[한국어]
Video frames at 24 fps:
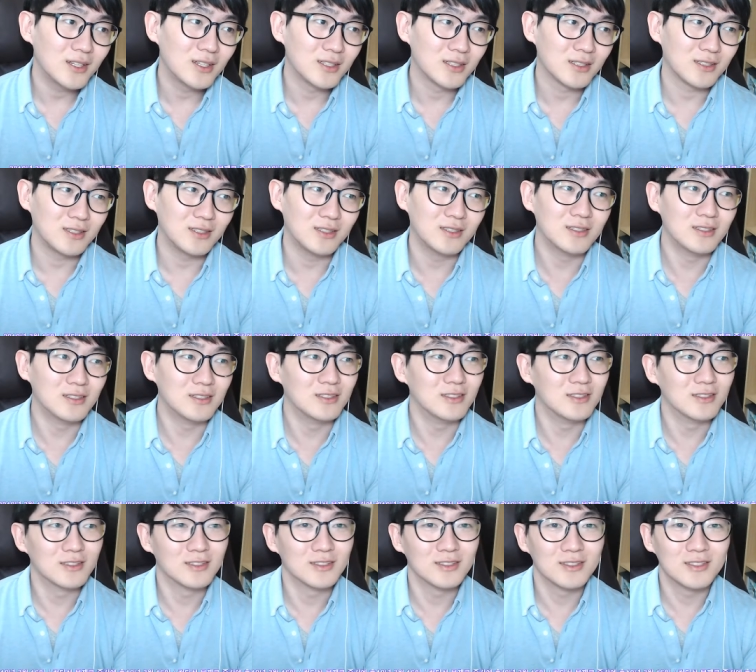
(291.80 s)
그
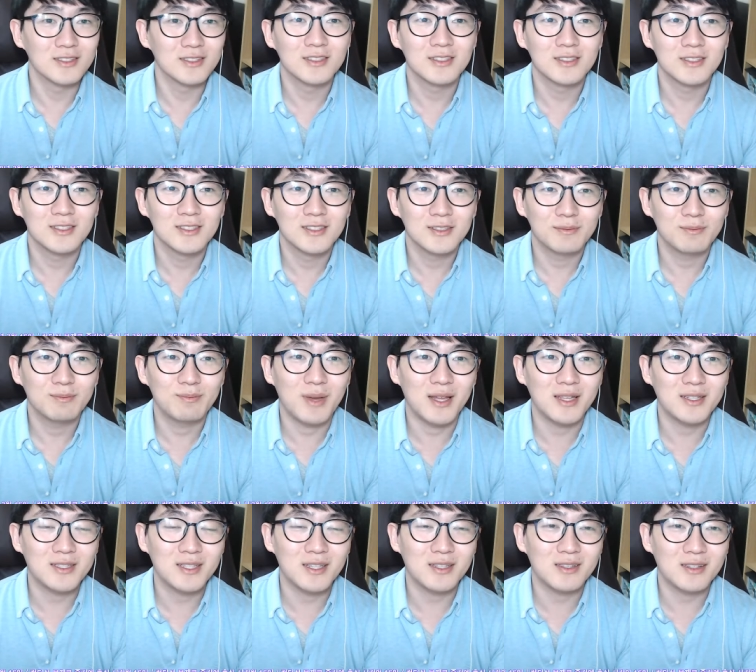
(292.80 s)

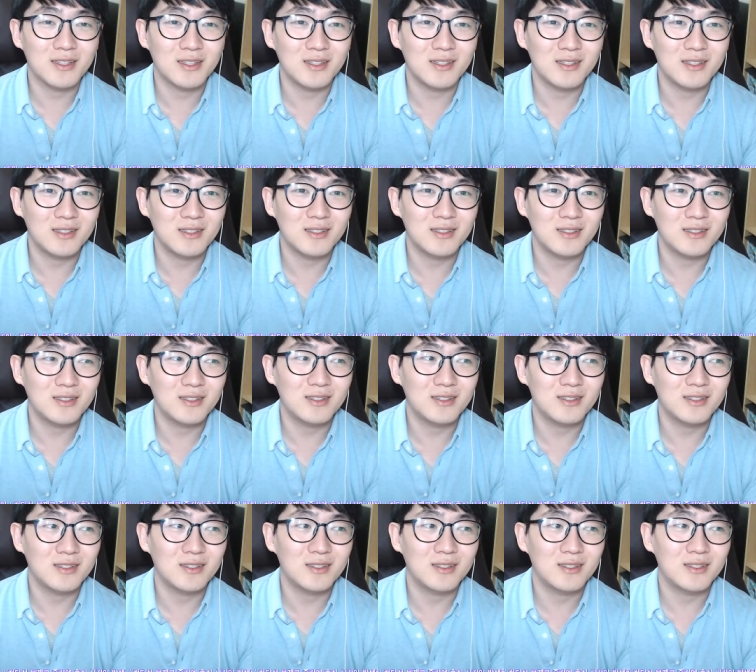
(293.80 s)

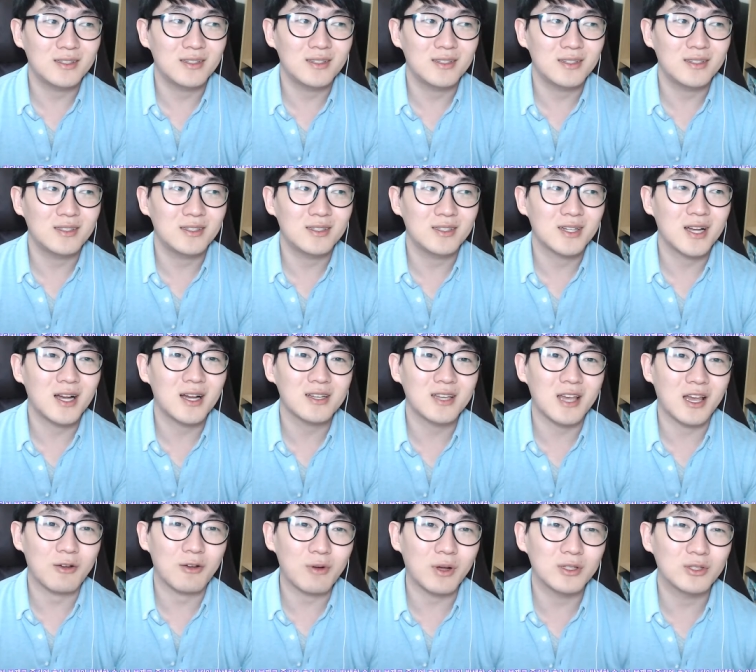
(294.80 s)
맨시티가
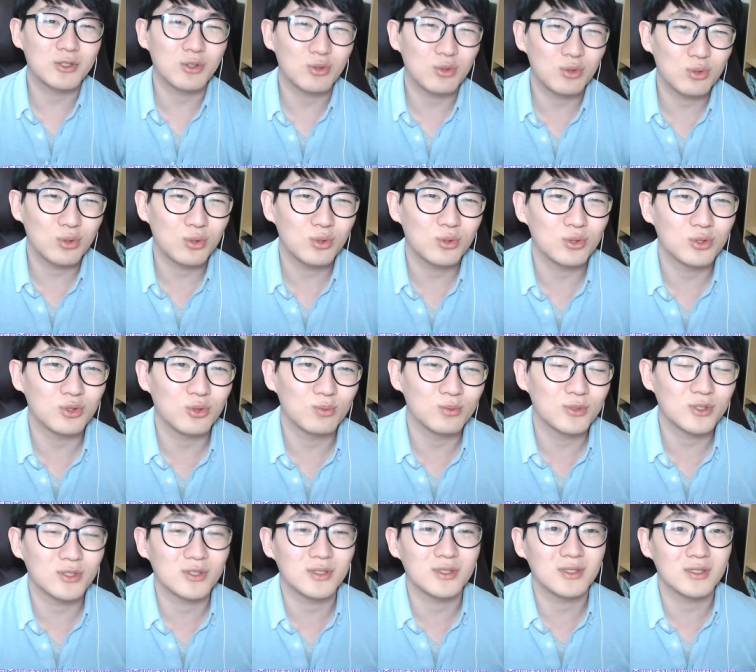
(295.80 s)
객관적으로 좀
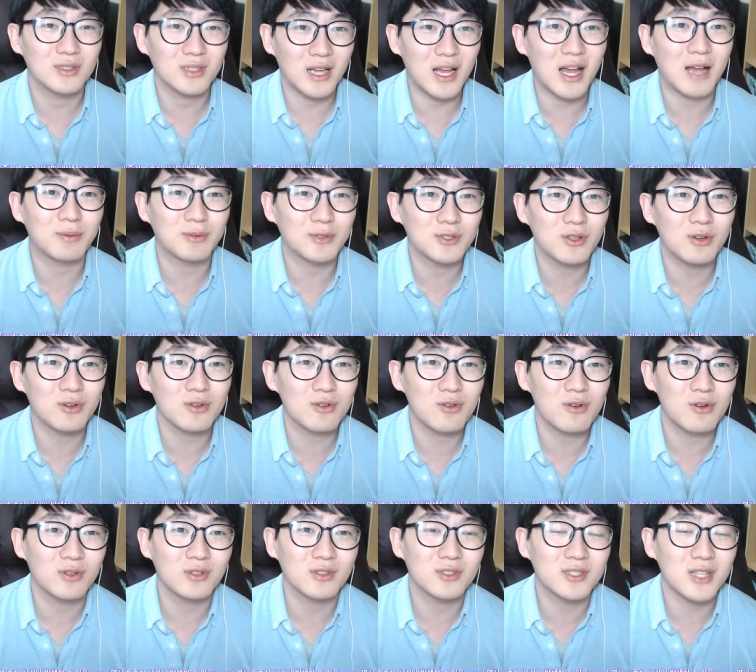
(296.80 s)
앞선
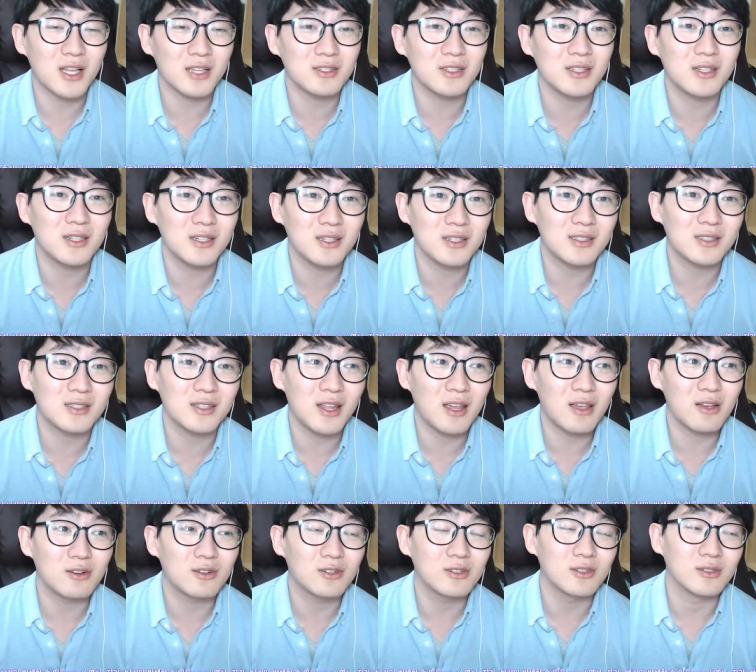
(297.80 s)
거는 사실이기는
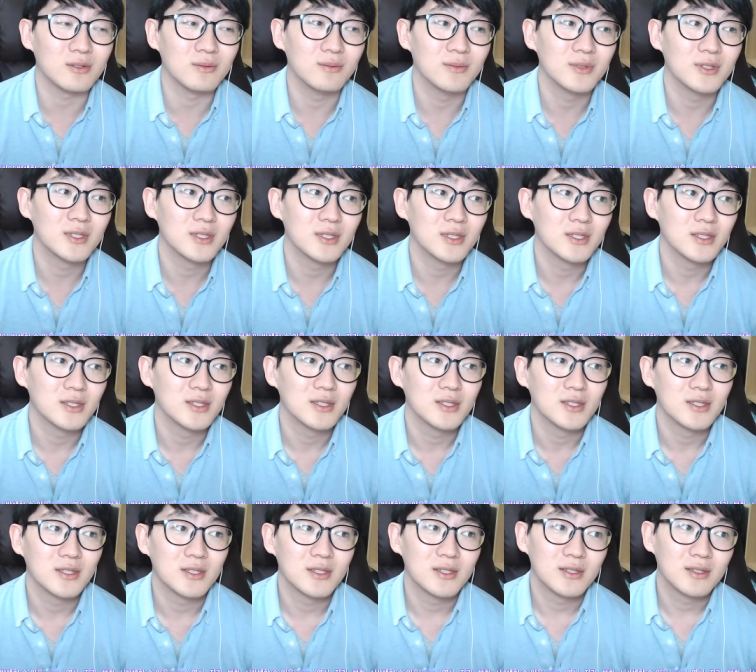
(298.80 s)
해요.
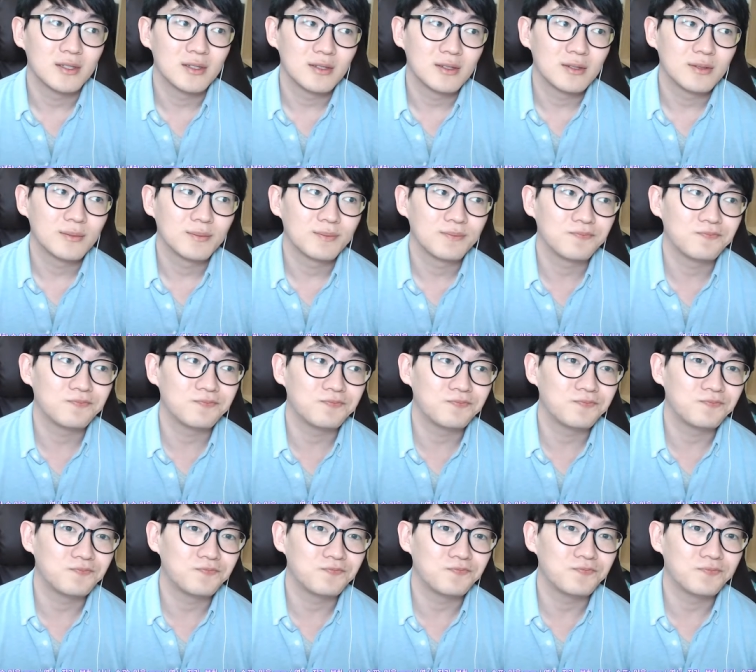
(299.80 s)

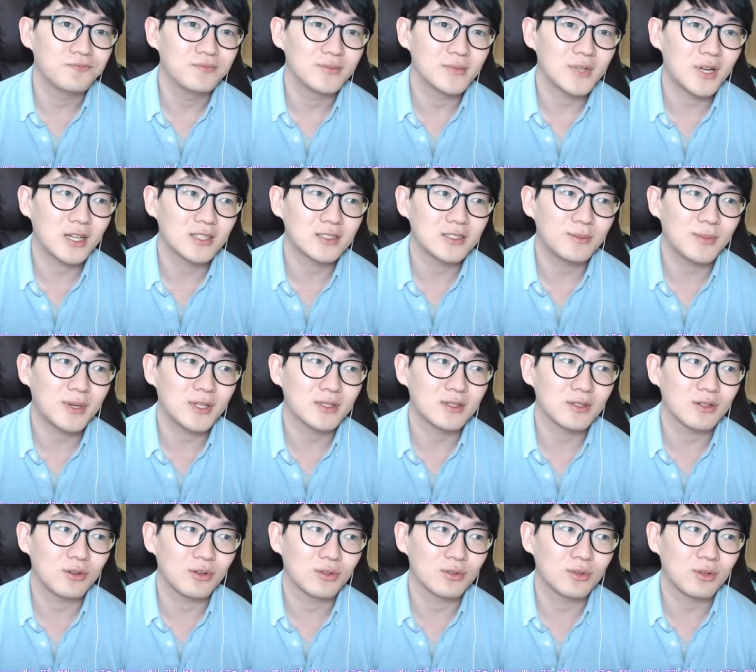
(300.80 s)
음, 하지만
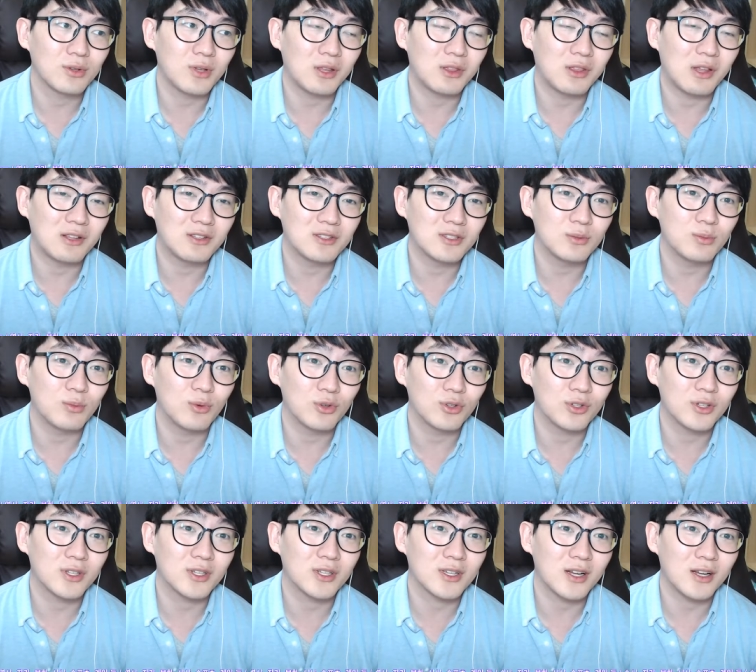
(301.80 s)
어떻게 될지
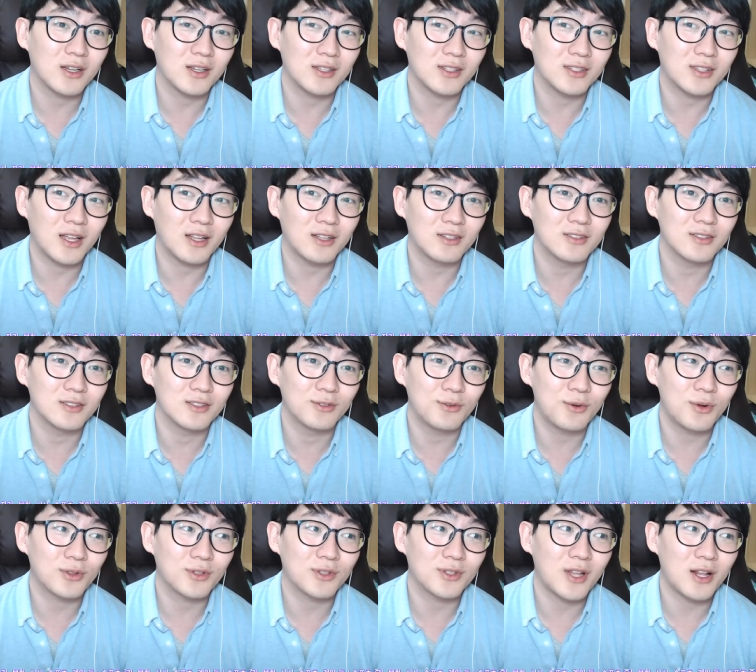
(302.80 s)
모르니까 일단은
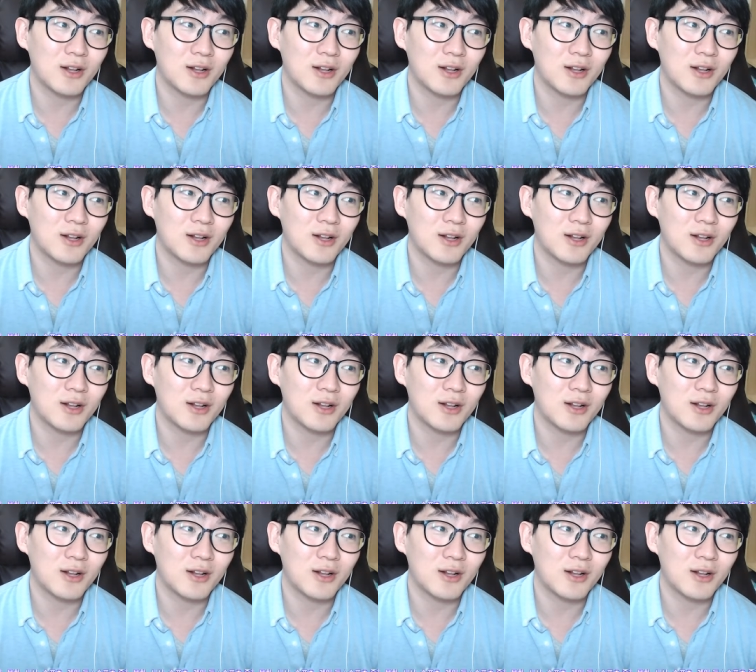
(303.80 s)
응원은 할